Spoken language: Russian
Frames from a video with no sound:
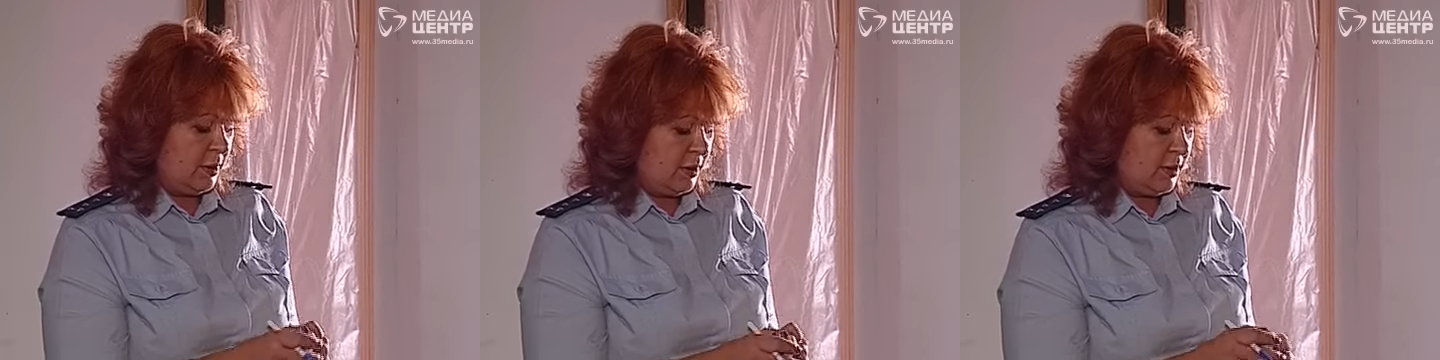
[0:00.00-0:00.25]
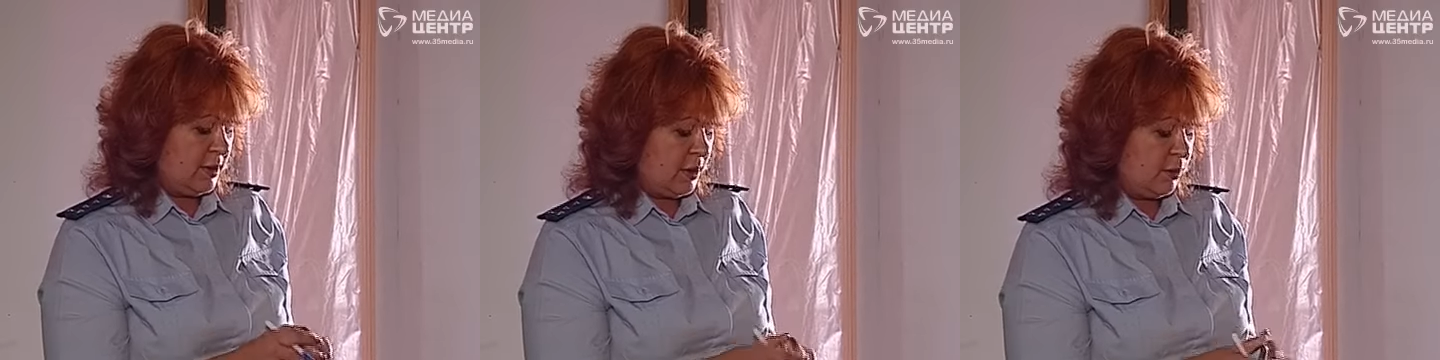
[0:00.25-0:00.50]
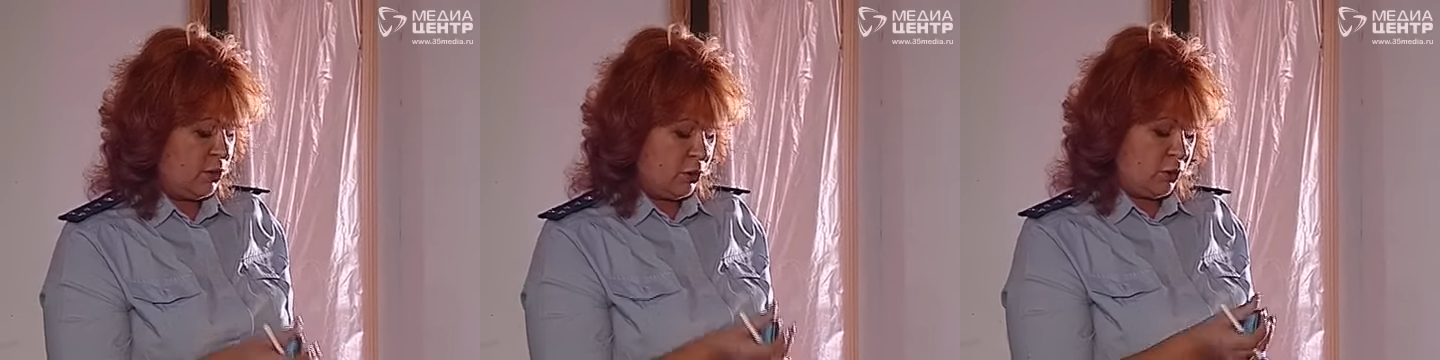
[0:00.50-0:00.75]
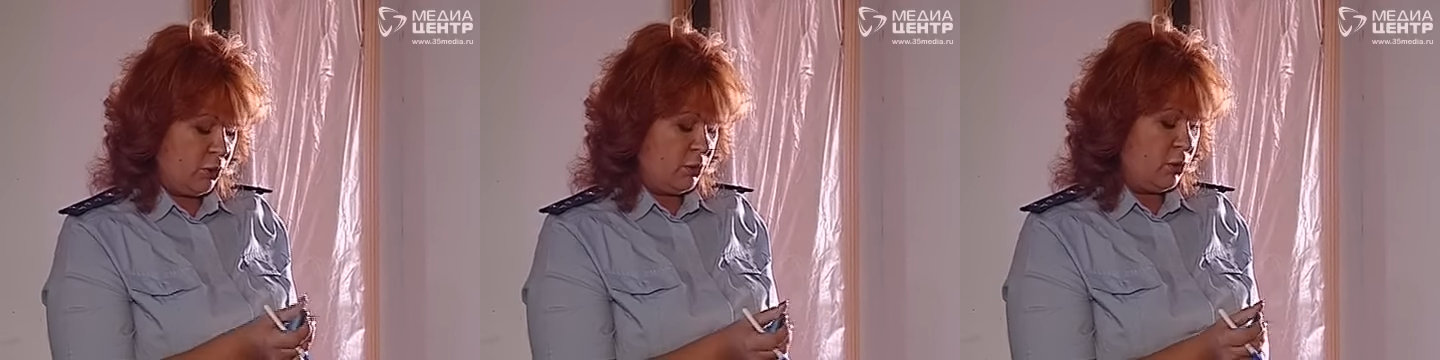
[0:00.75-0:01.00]
э, сообщил,
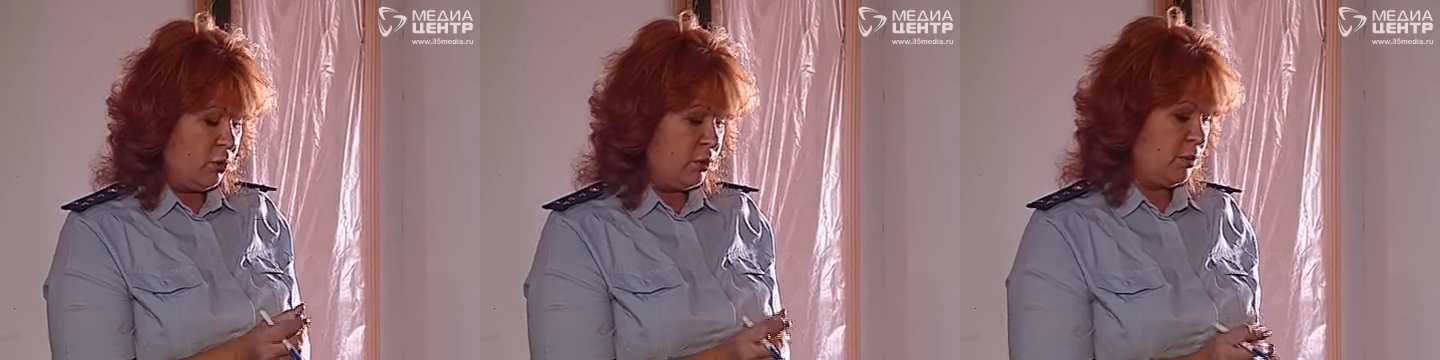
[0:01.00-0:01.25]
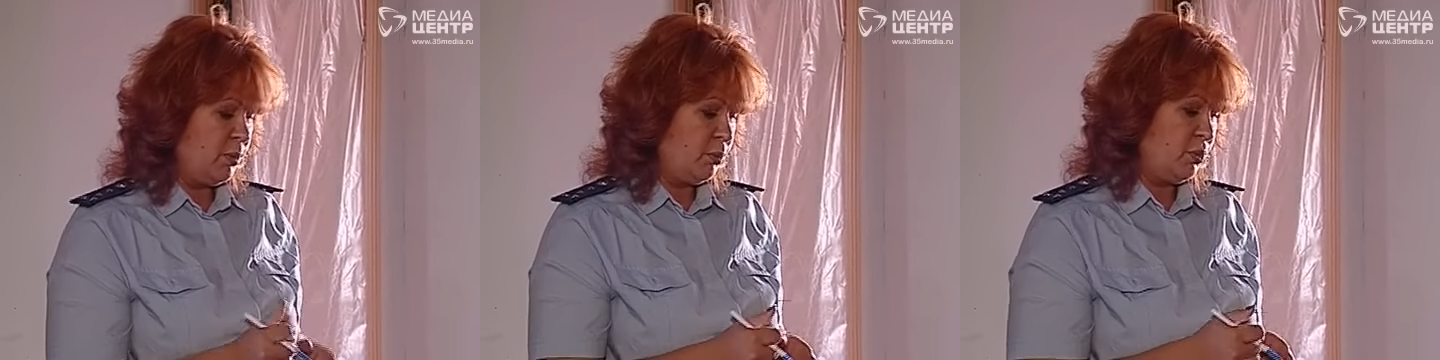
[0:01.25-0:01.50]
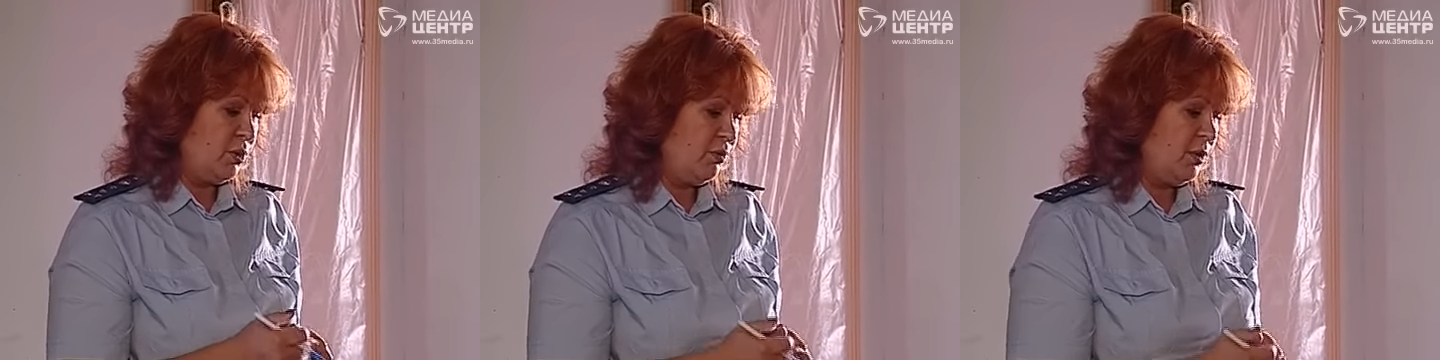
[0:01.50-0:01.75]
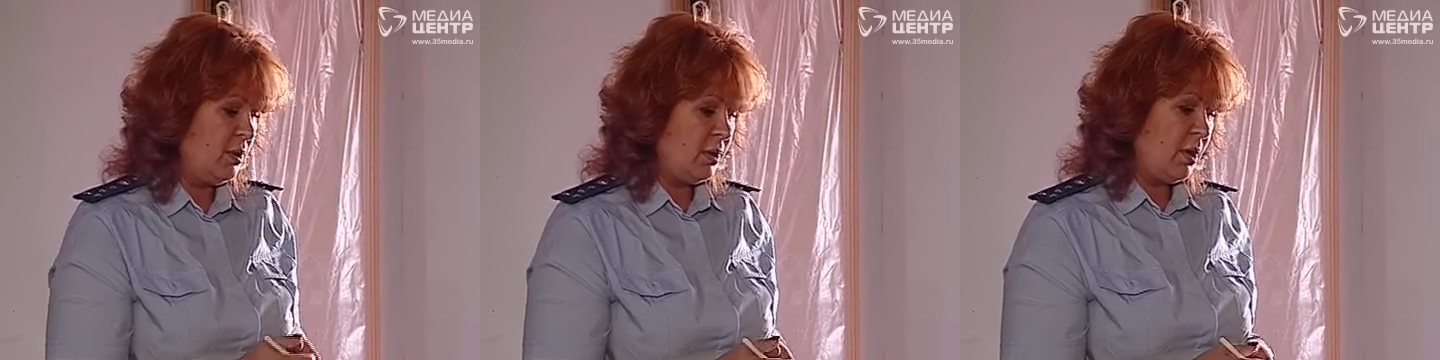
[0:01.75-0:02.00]
что он находится по пути в
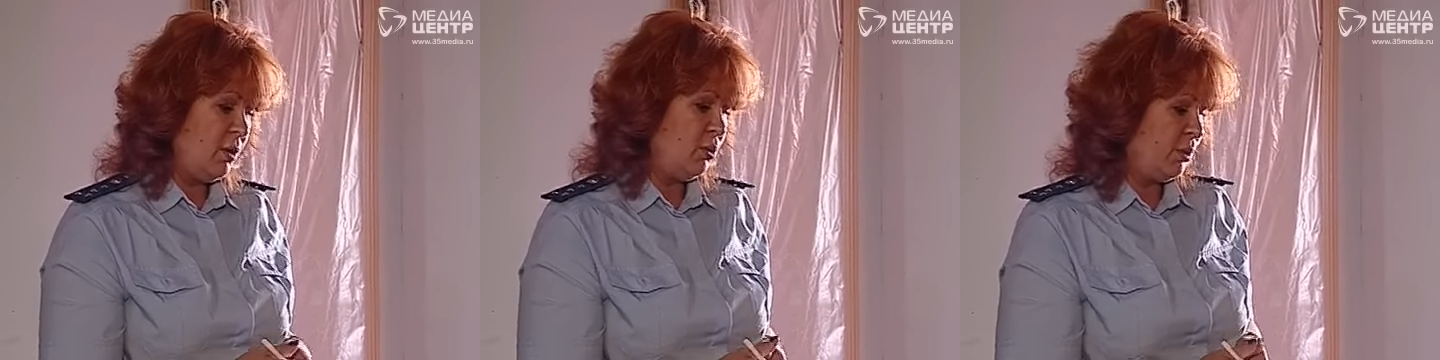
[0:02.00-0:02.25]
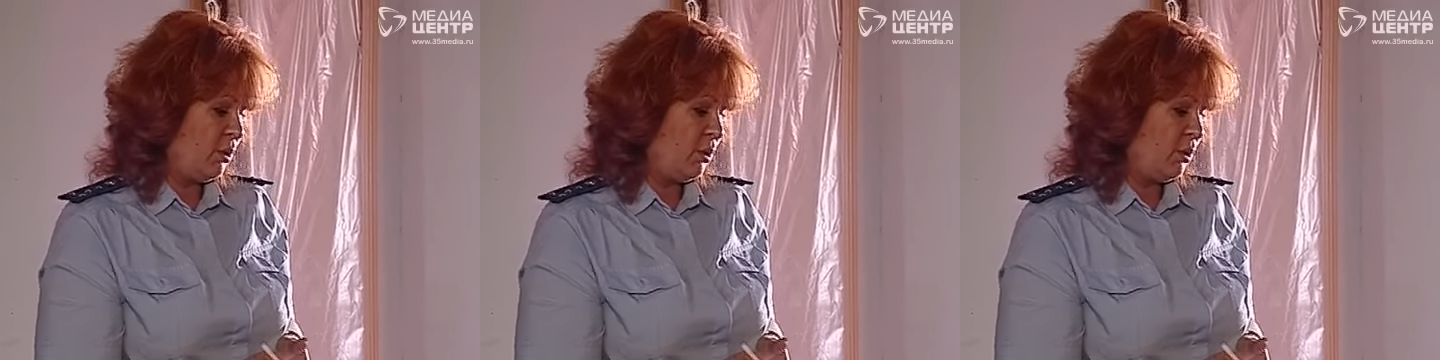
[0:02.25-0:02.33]
Генеральную